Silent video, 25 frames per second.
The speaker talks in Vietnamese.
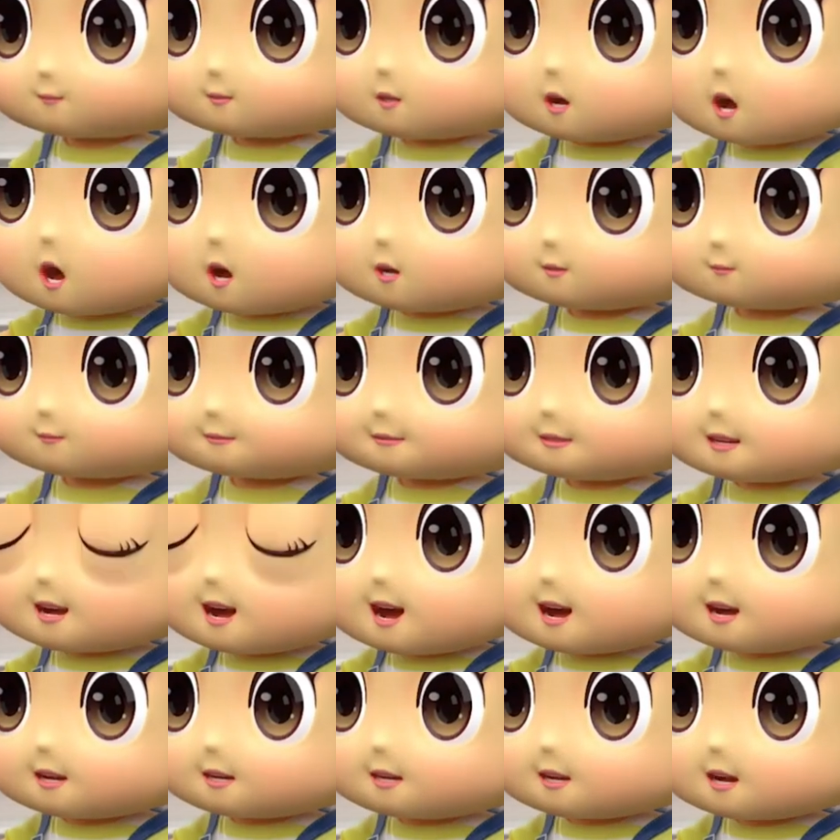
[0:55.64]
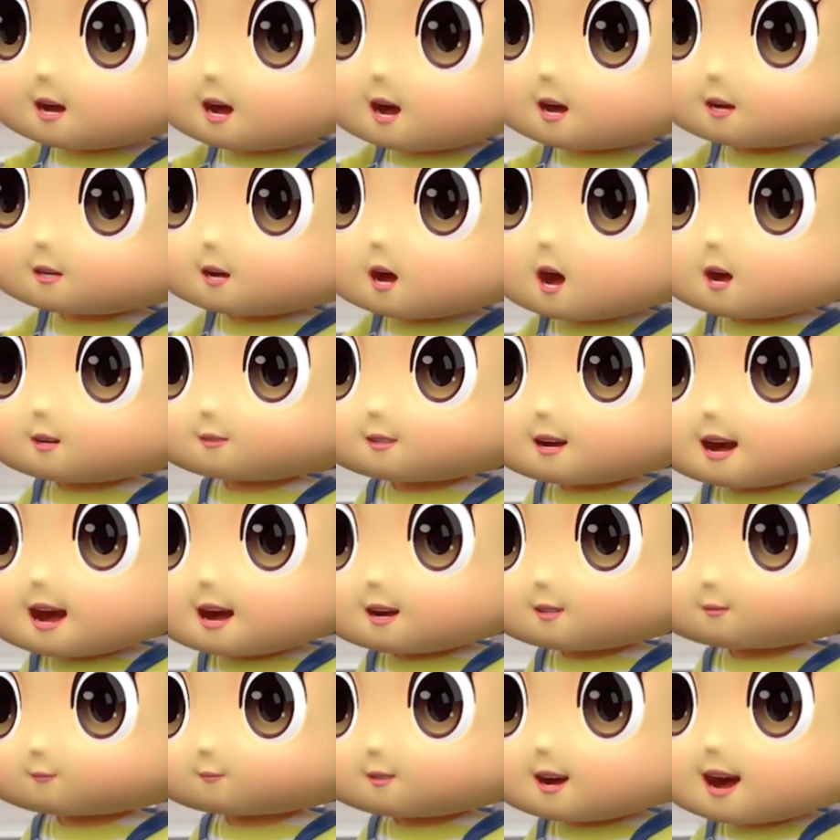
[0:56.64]
Hoàng tử có thích ăn nem nướng
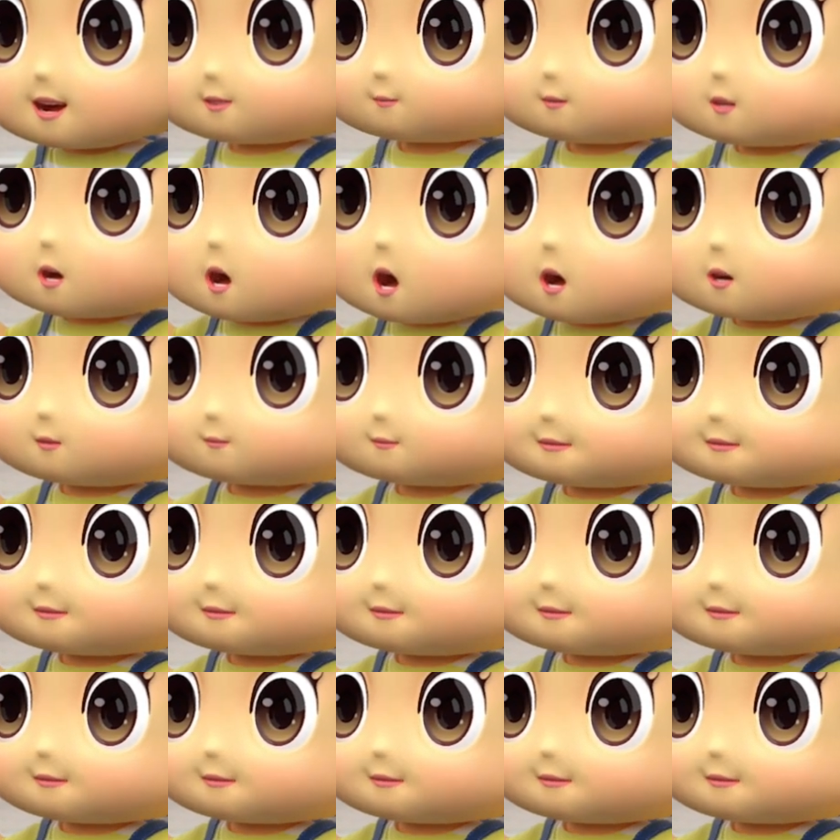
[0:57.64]
của Nha Trang hay